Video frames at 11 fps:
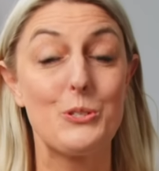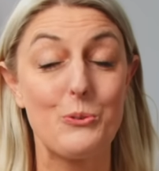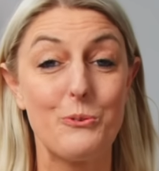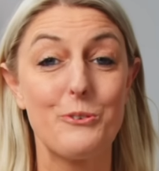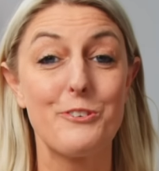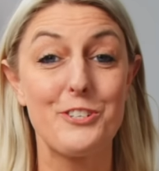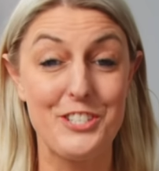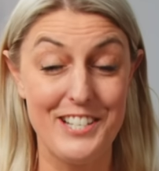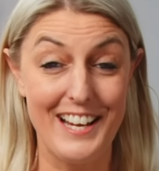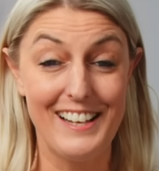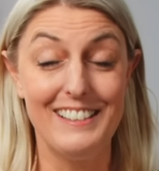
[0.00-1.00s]
so
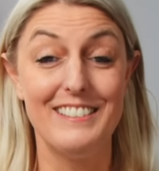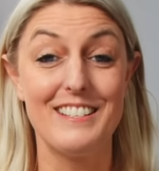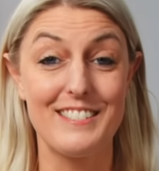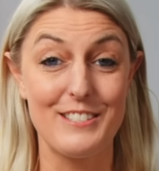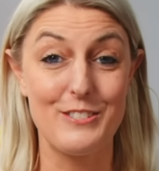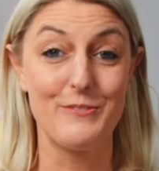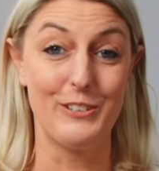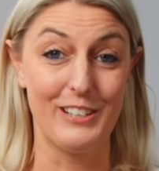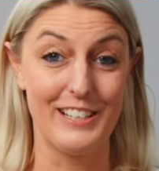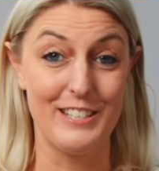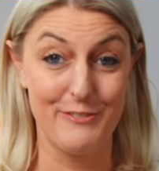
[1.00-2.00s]
schnell ist es
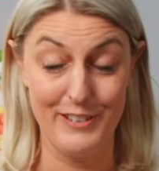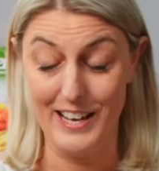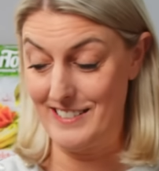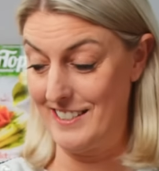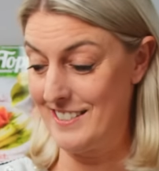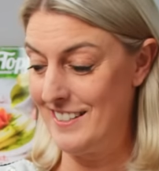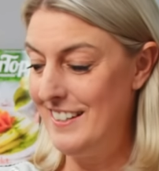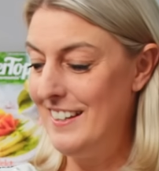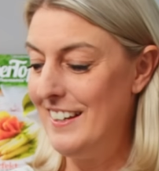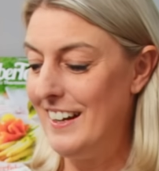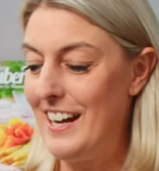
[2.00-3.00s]
wirklich fertig.
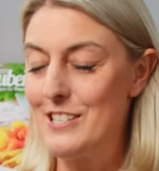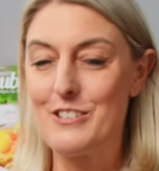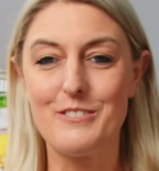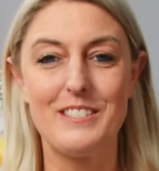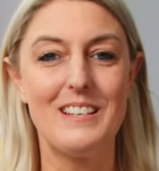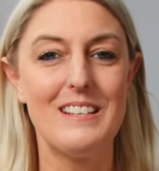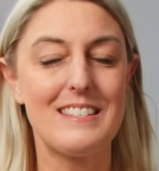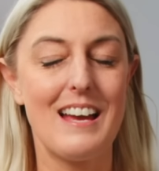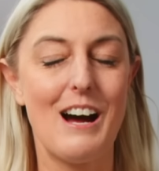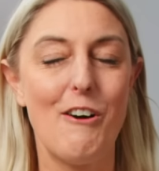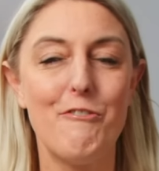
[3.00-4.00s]
Also du siehst,
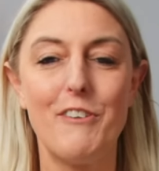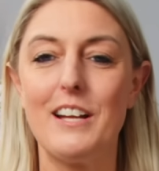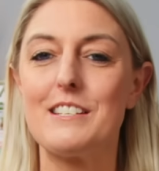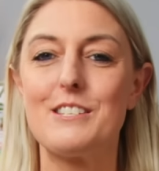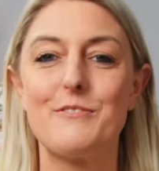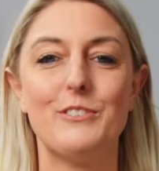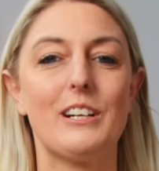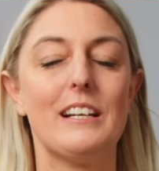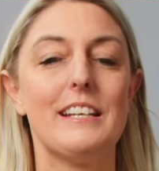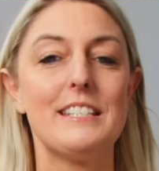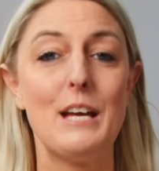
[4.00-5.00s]
der Aufwand ist
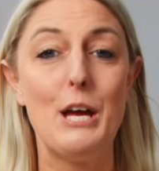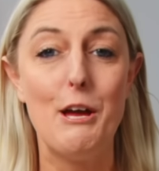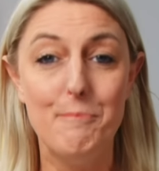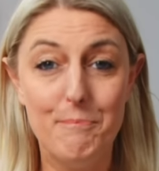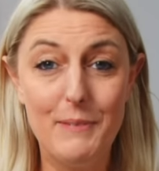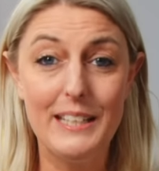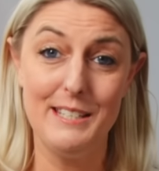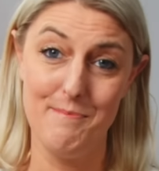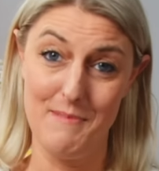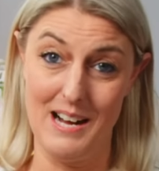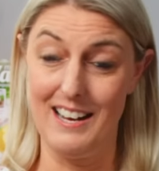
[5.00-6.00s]
wirklich
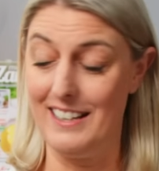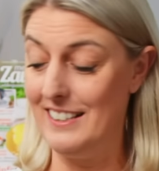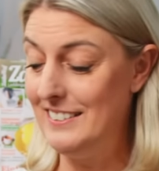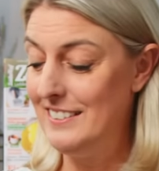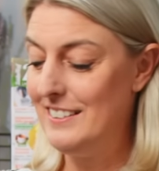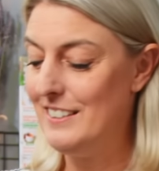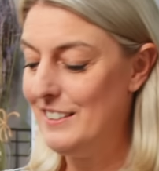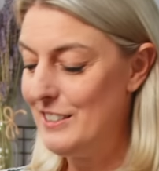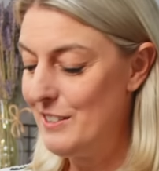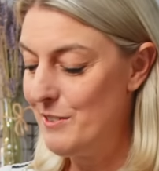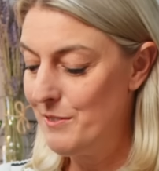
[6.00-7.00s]
minimal.
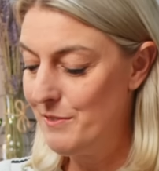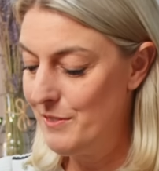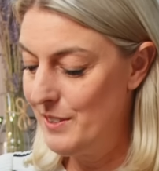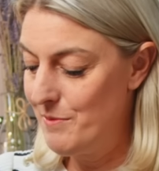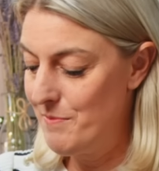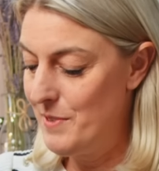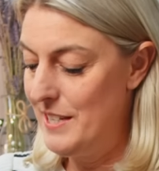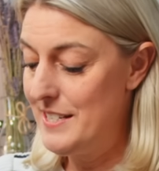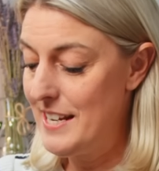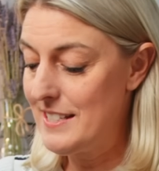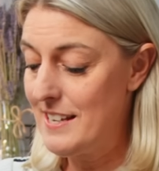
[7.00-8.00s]

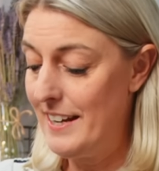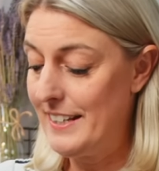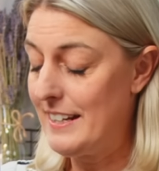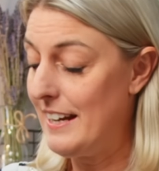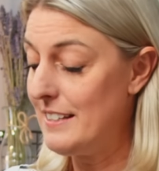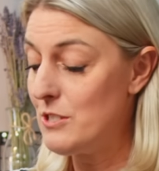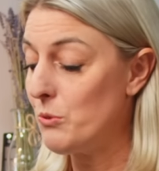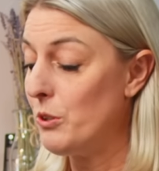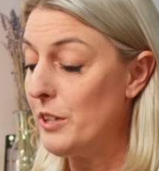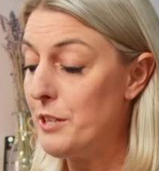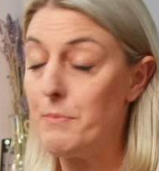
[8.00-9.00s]
In der Zeit kannst du
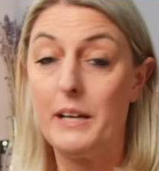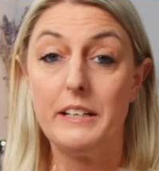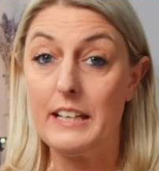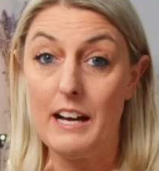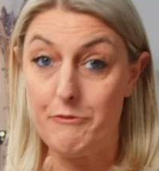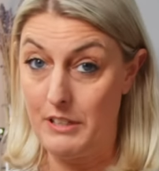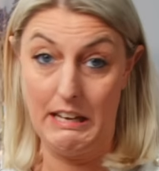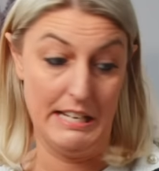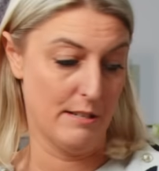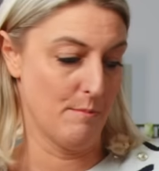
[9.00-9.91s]
noch nicht mal in die Kaffeekette